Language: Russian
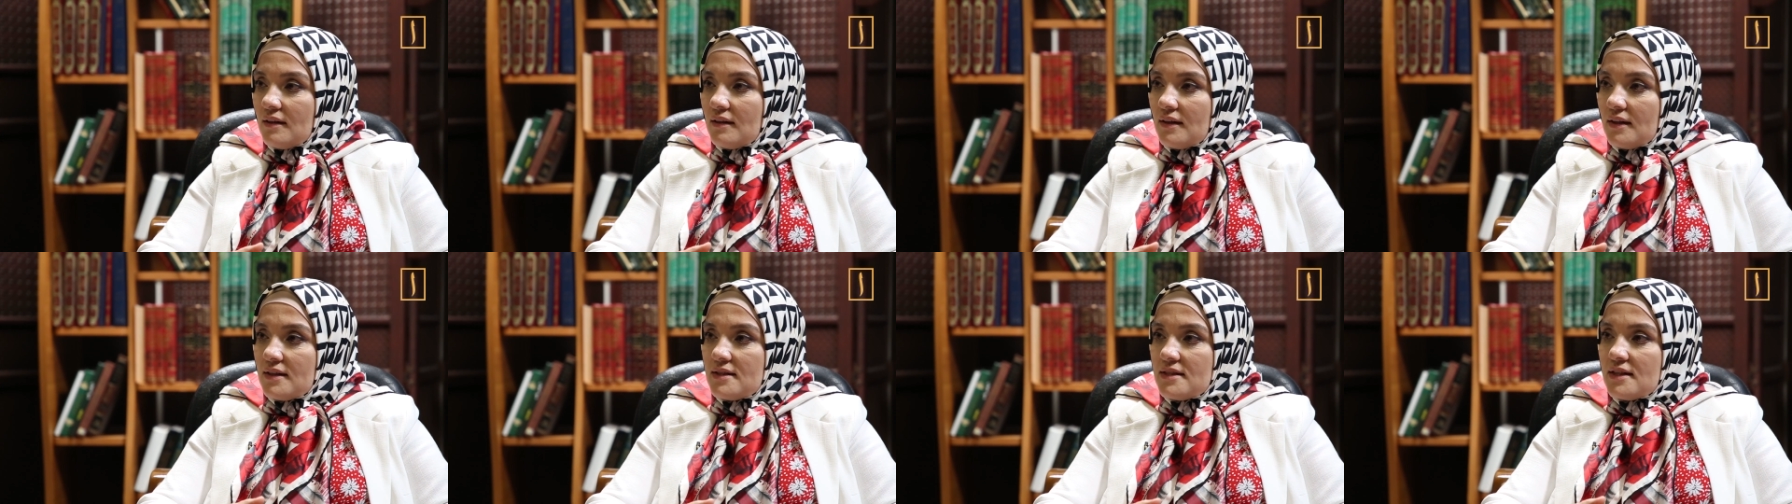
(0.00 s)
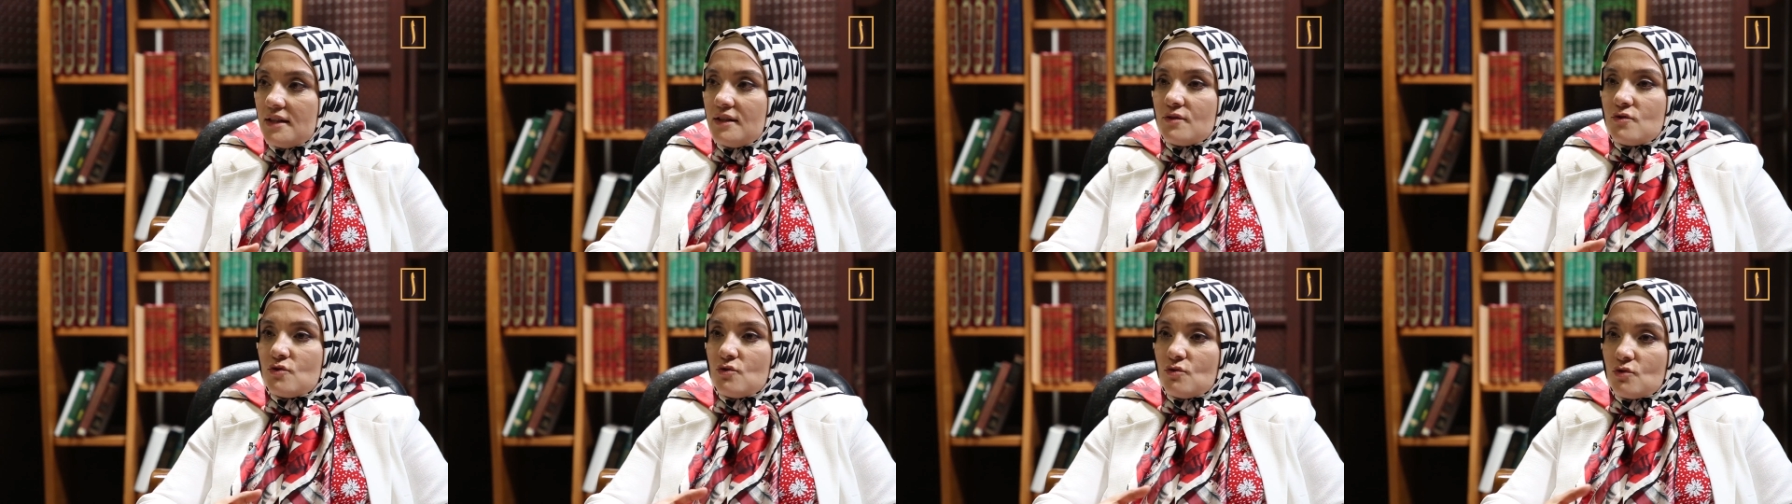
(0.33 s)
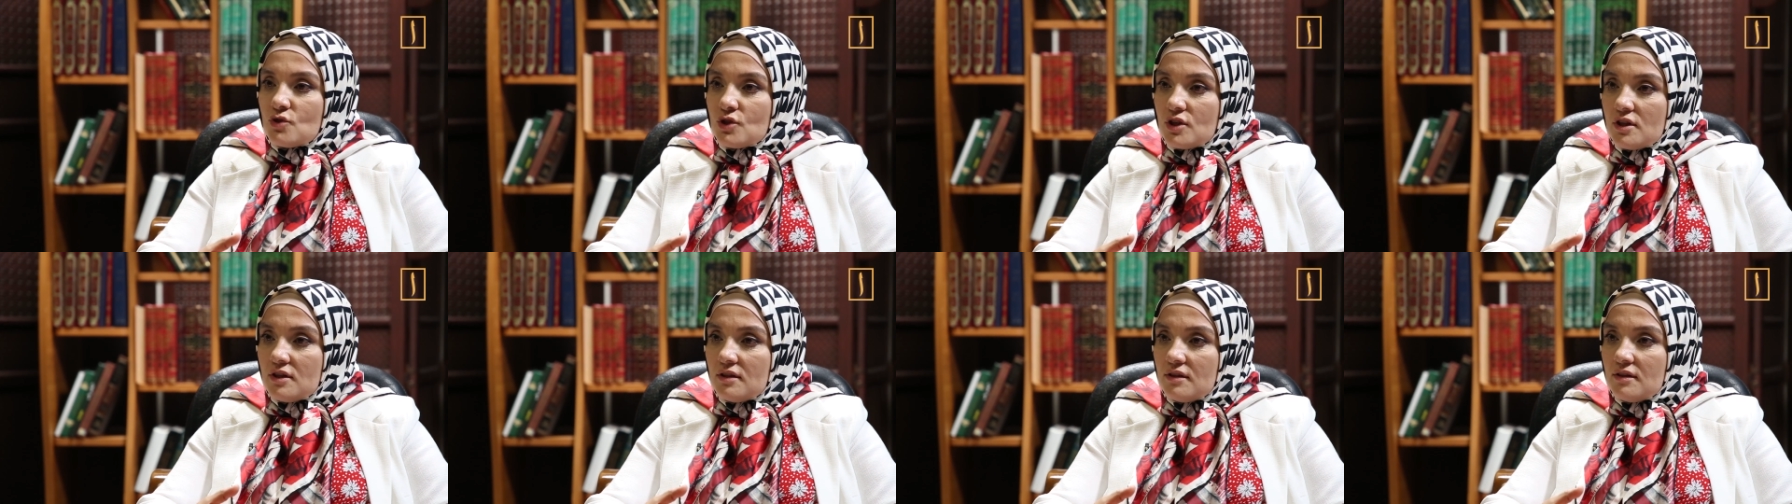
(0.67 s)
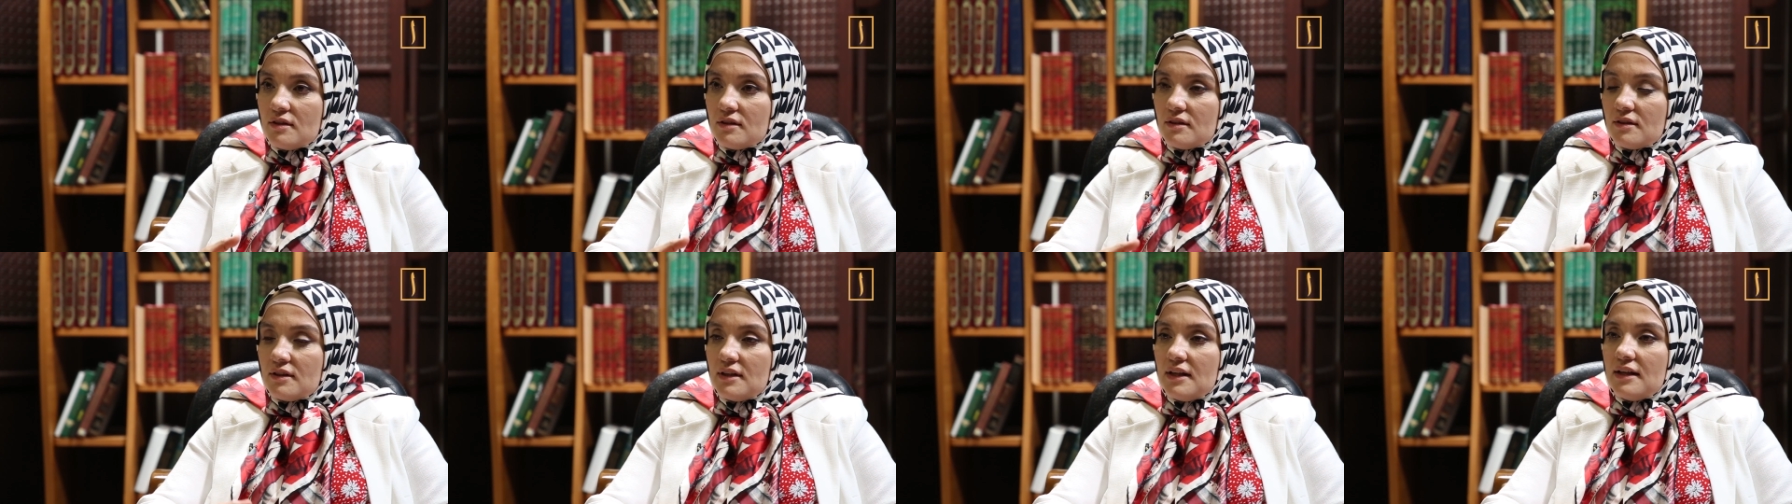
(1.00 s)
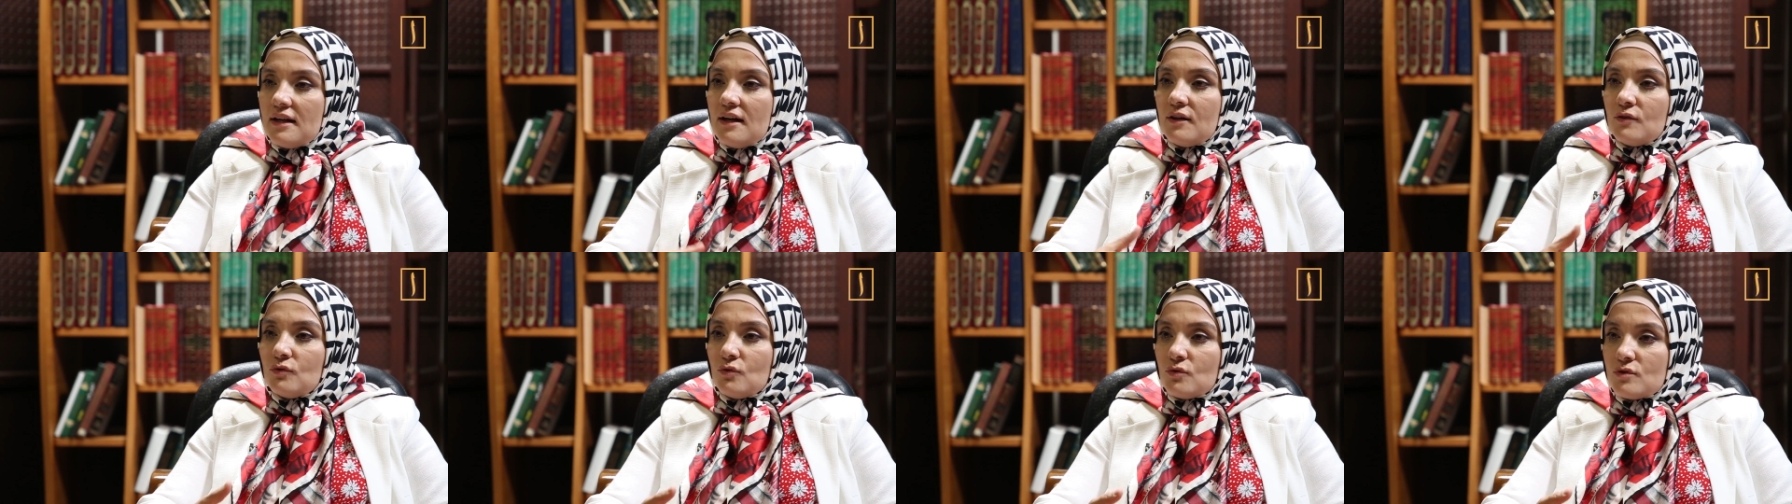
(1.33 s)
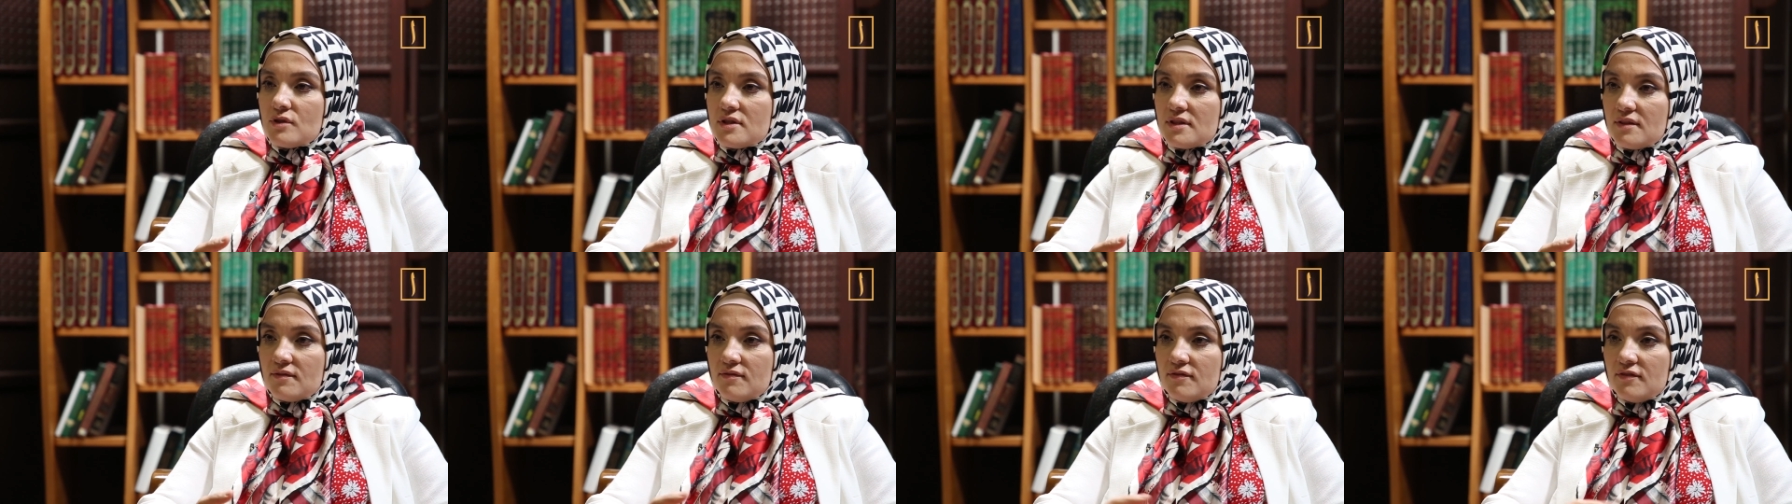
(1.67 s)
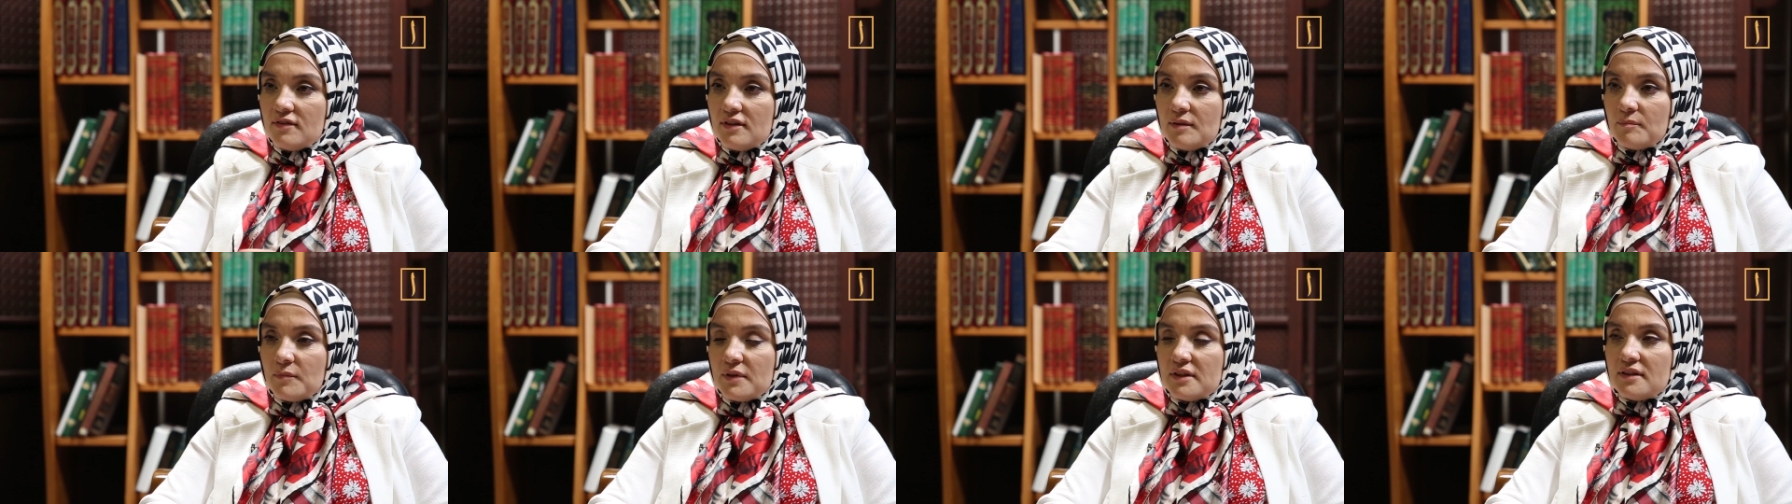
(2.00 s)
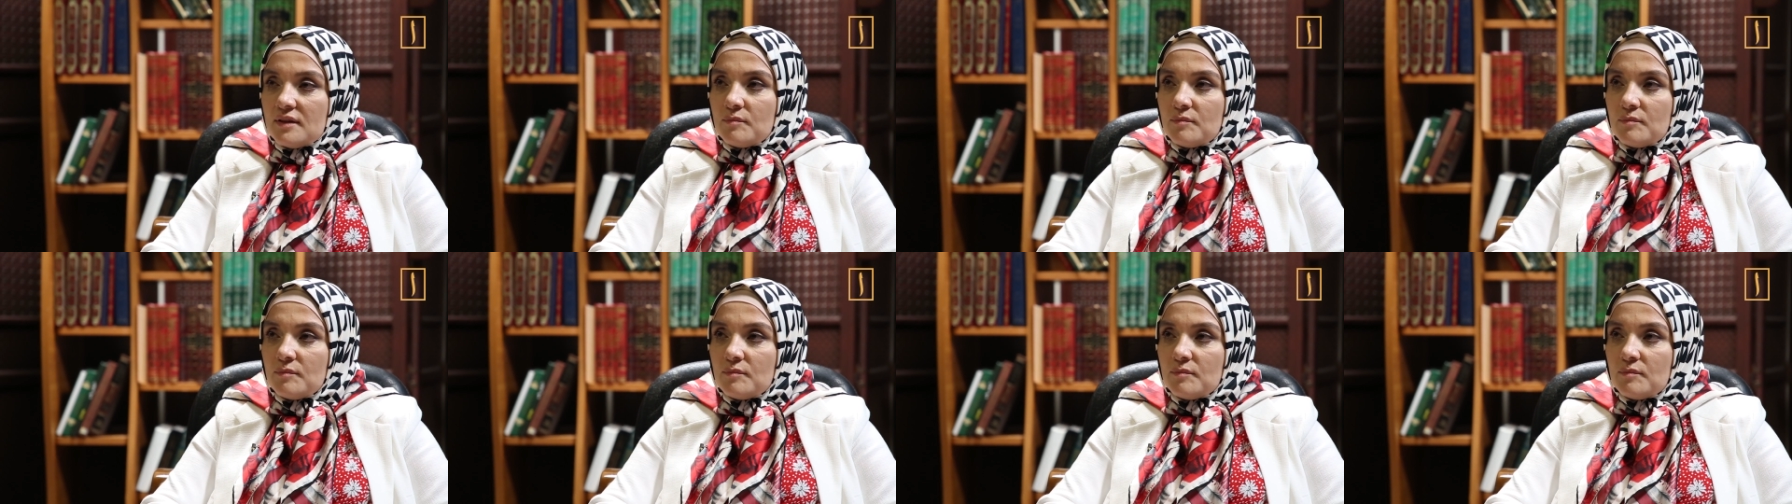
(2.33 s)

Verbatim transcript: а, отдельный сюжет э, для анонса фильма.